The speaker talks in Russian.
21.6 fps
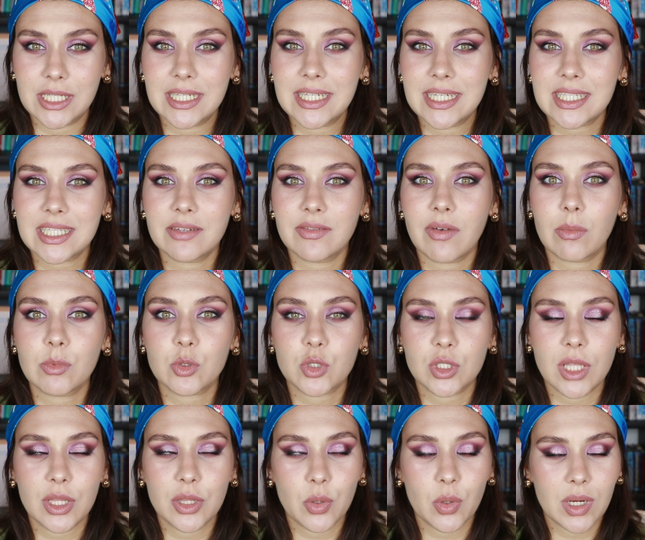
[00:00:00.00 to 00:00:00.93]
И если вам
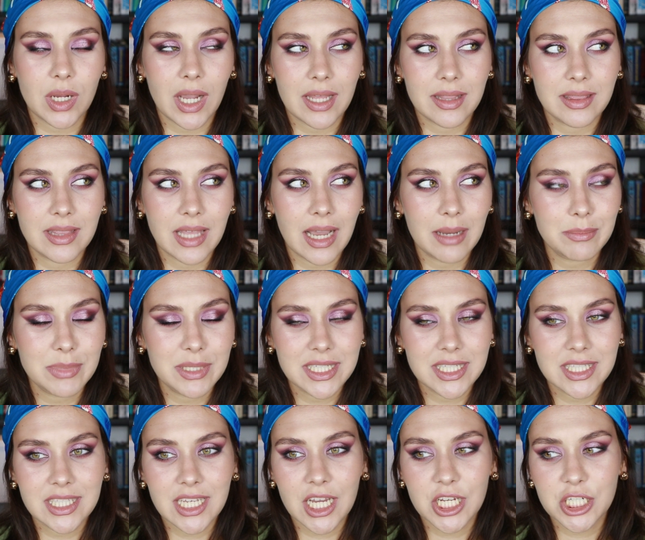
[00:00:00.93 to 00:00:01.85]
нужна только одна
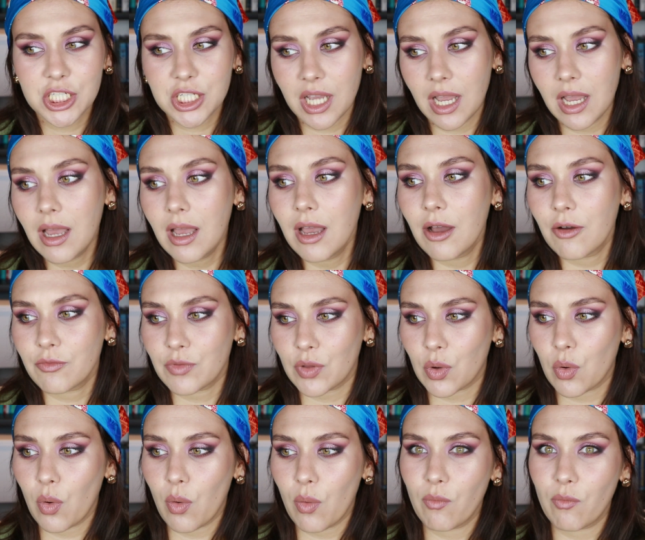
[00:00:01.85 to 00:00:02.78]
блестяшка в
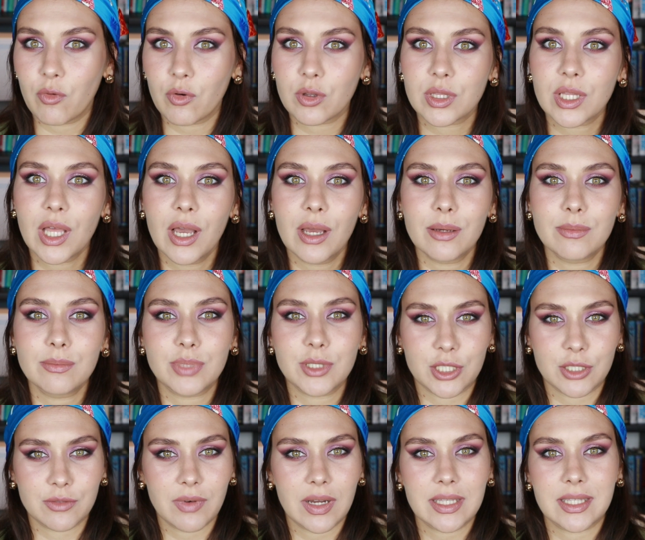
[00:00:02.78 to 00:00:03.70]
таком вот
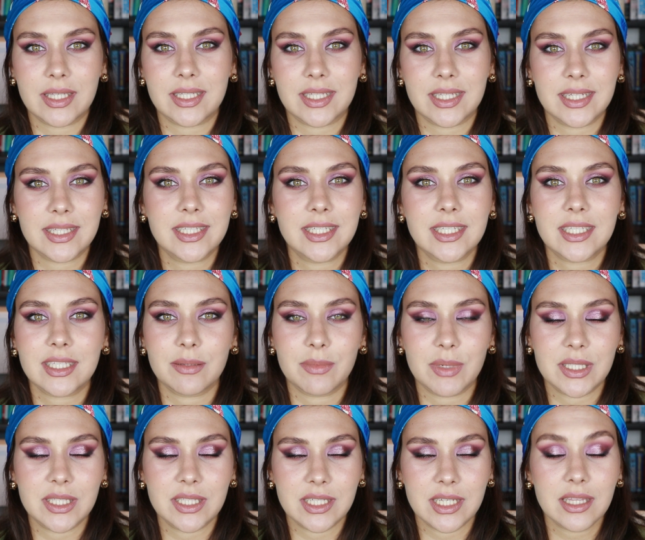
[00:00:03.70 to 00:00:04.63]
бежевато-золотистом
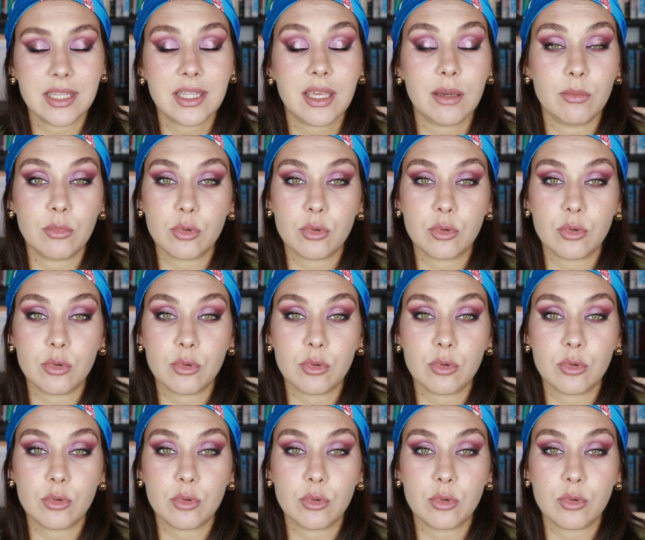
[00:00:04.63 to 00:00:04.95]
оттенке,